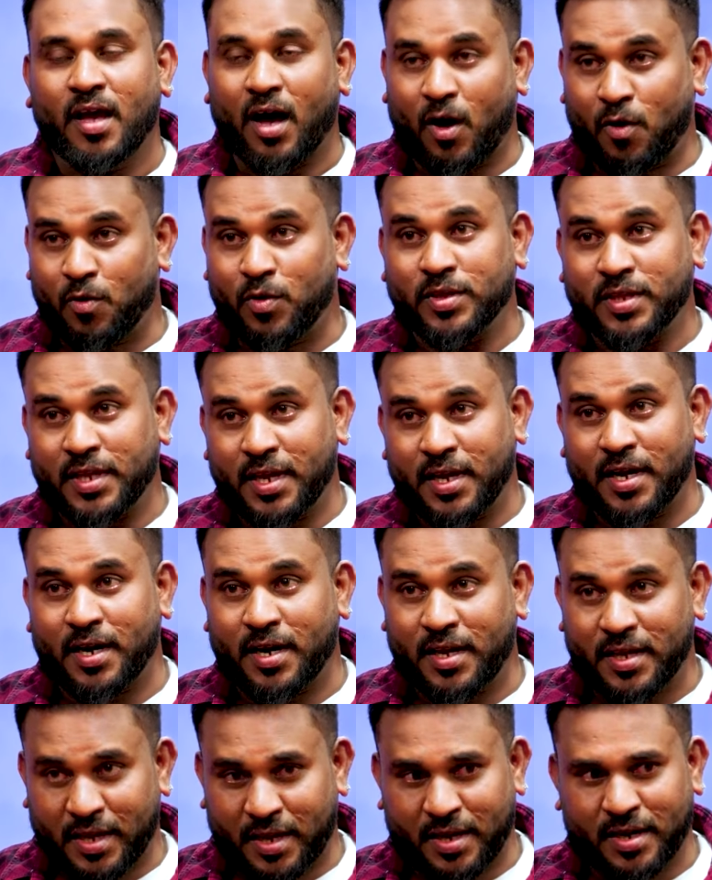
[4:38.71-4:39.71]
அவங்க வந்து
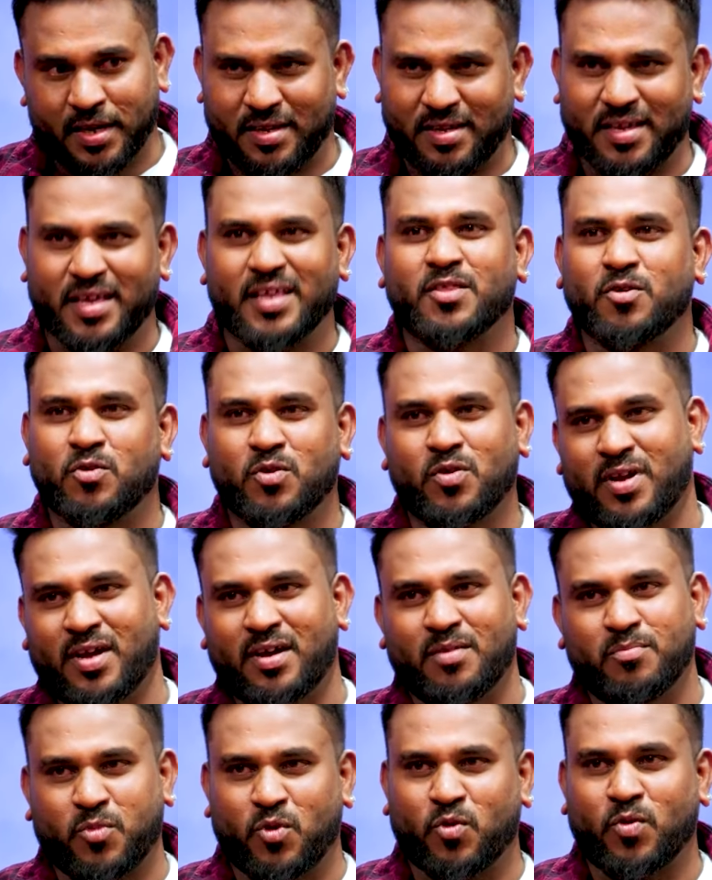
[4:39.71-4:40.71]
என்னென்னா எனக்கு ஏதோ
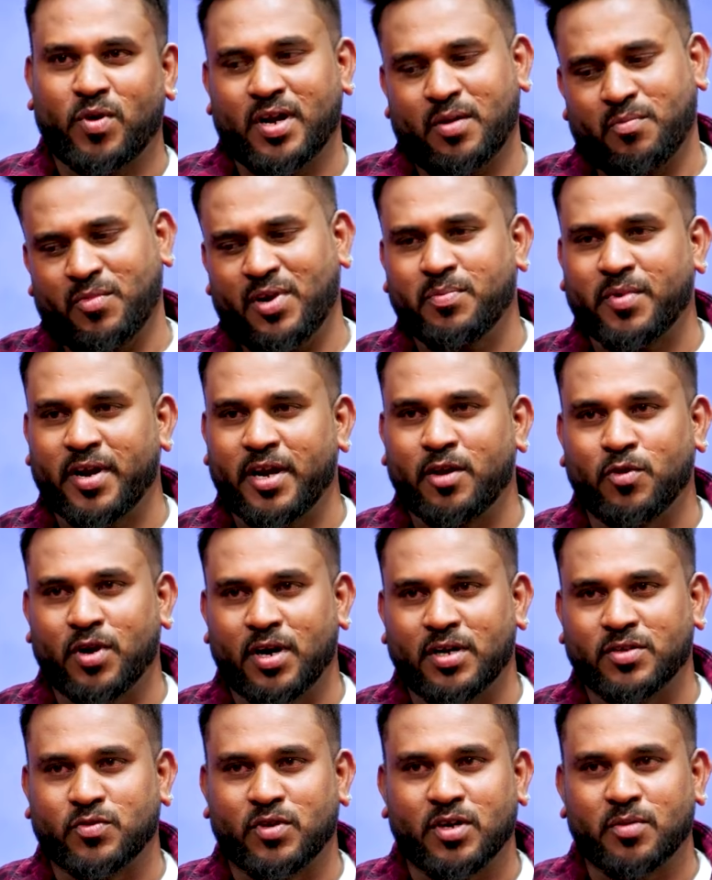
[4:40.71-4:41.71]
நான் போவாங்க நம்மளுக்கு பண்ணி
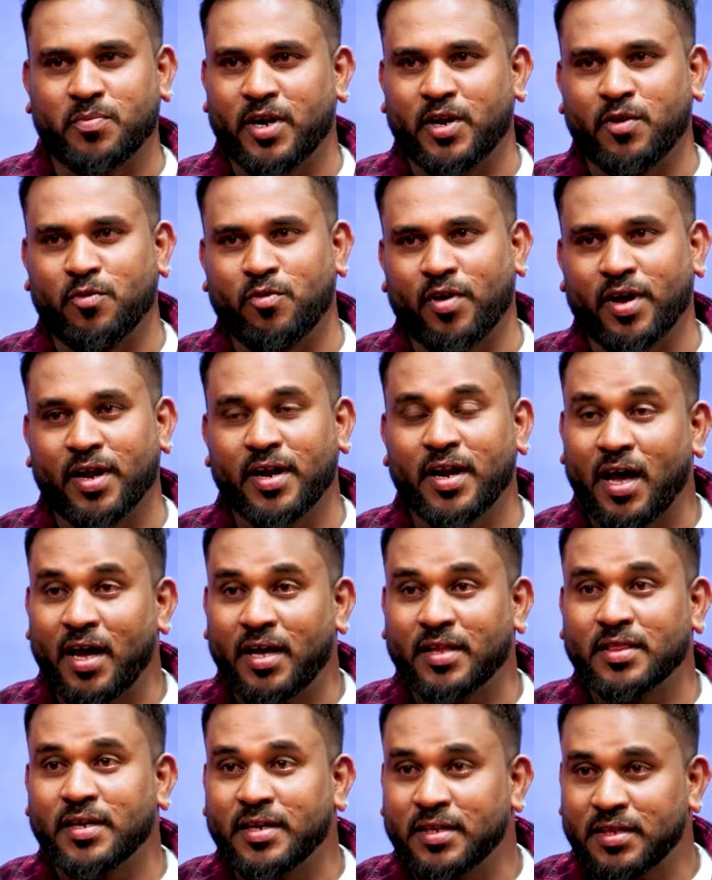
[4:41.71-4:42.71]
விட்றேன்னு சொல்லிட்டு பண்ணி விடுவாங்க
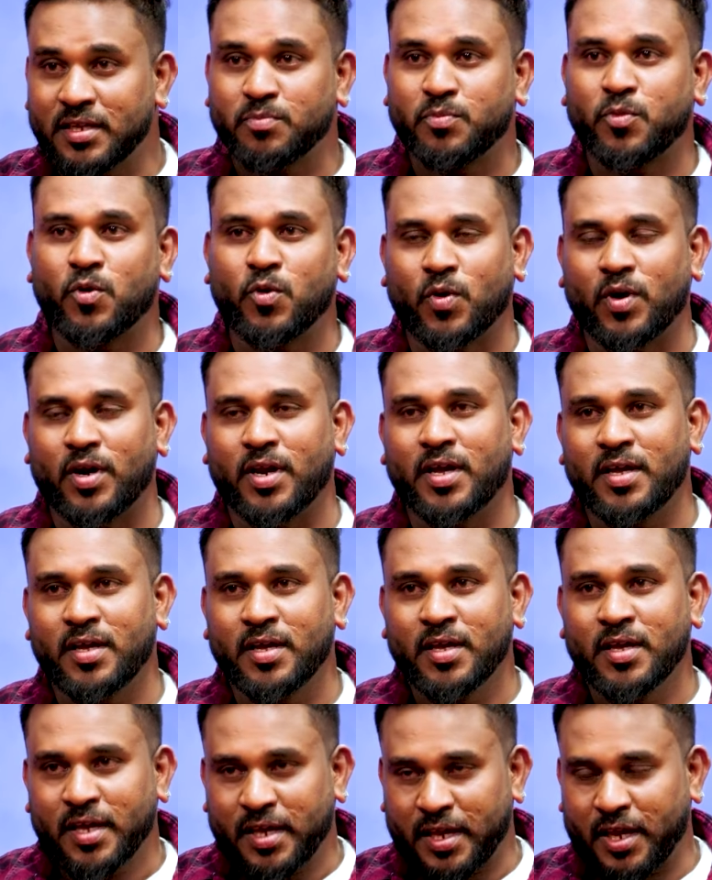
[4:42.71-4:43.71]
நான் அந்த இடத்துக்கு போகக்குள்ள
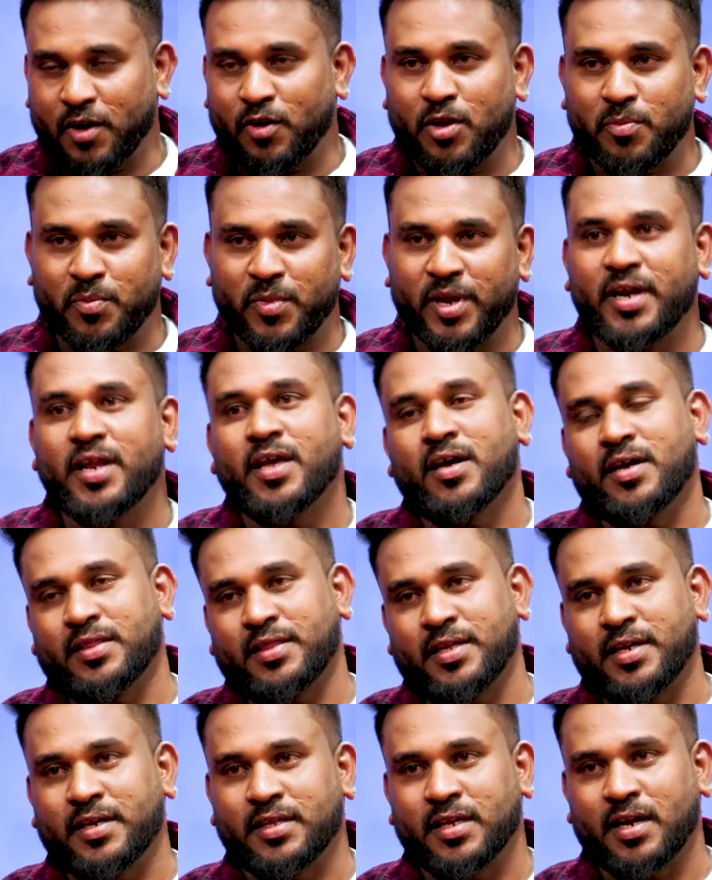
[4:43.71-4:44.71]
என்னோடய மீடியா
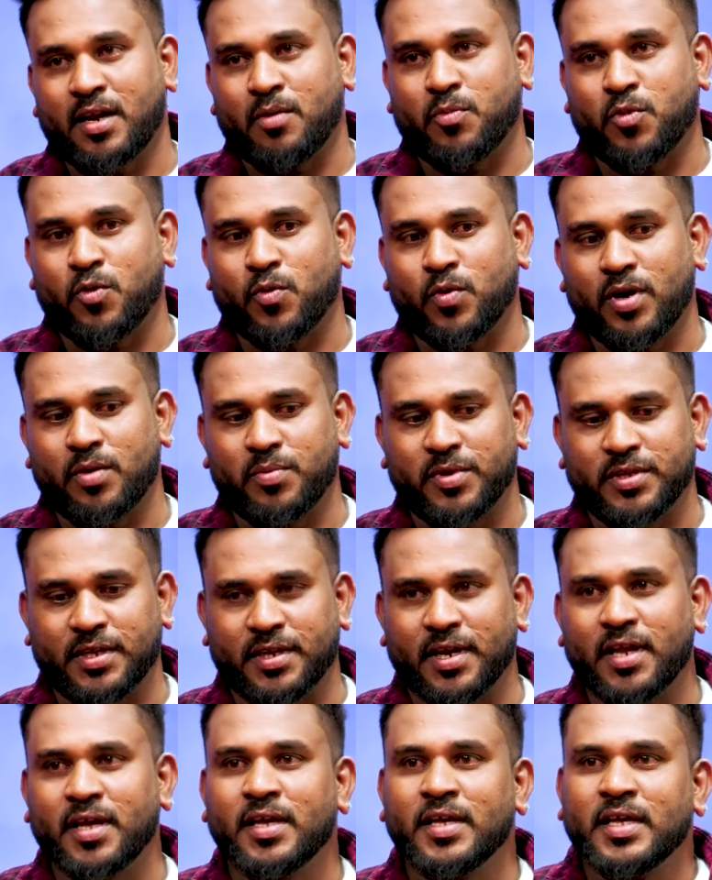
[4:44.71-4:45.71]
அந்த இடத்துக்கு நான் போகக்குள்ள
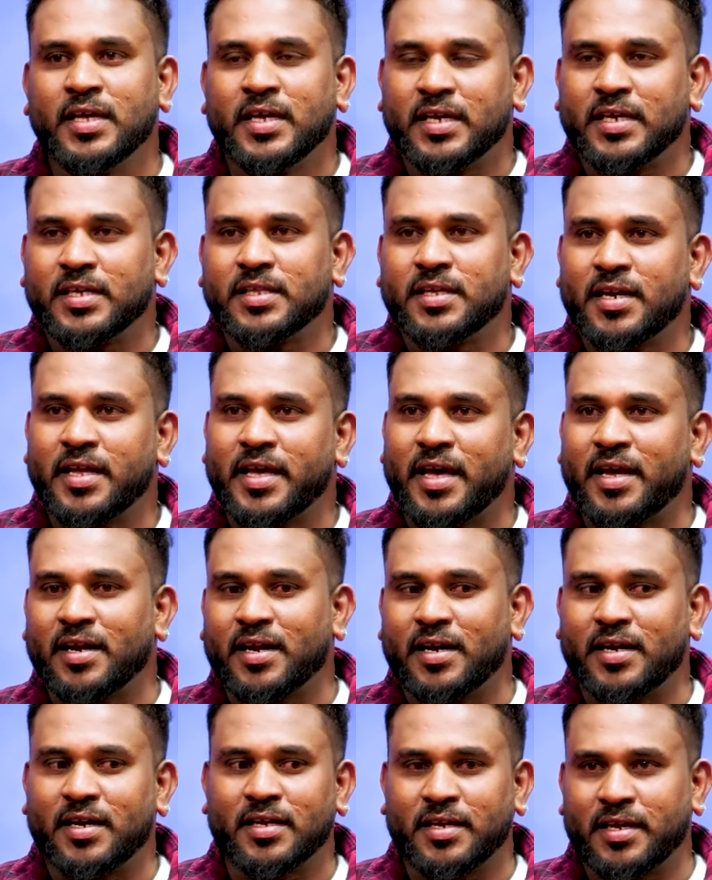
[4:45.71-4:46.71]
பார்த்தீங்கன்னா இது என்ன
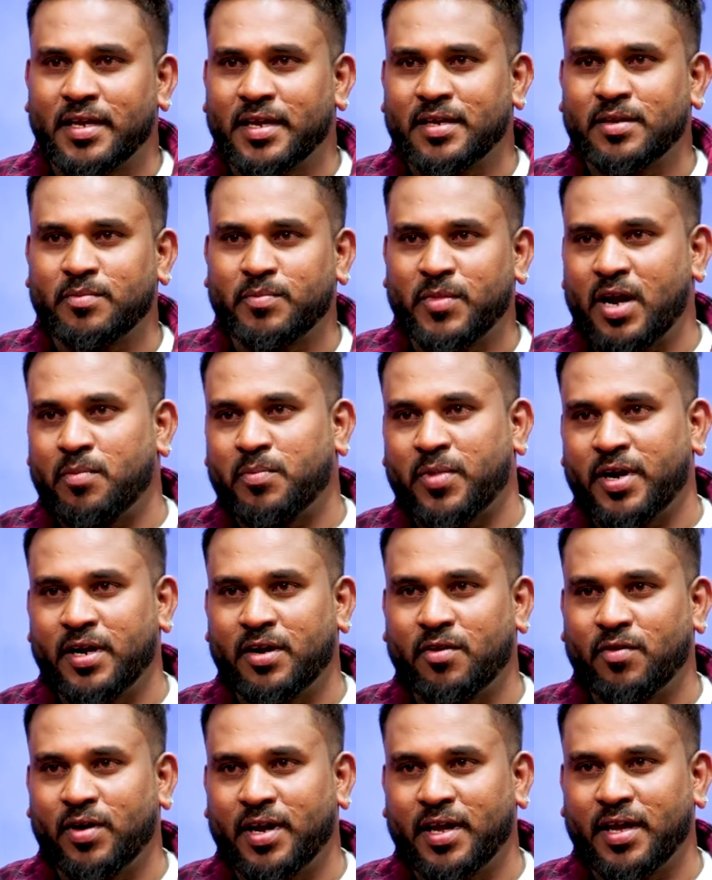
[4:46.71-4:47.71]
ஹேர் கட்டு ஏன் இப்படிலாம்
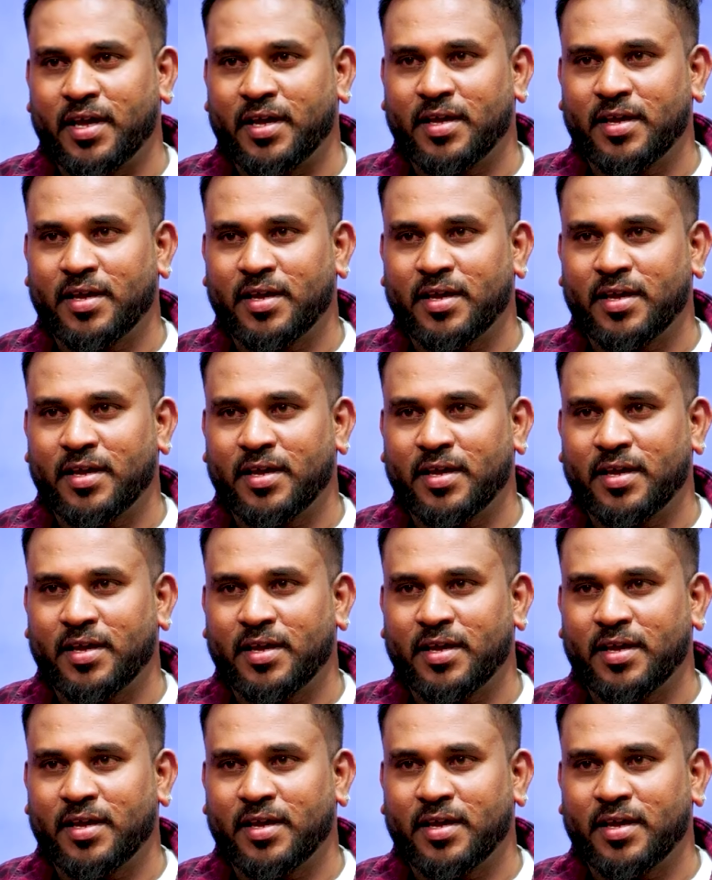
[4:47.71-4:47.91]
பண்ணிட்டு வர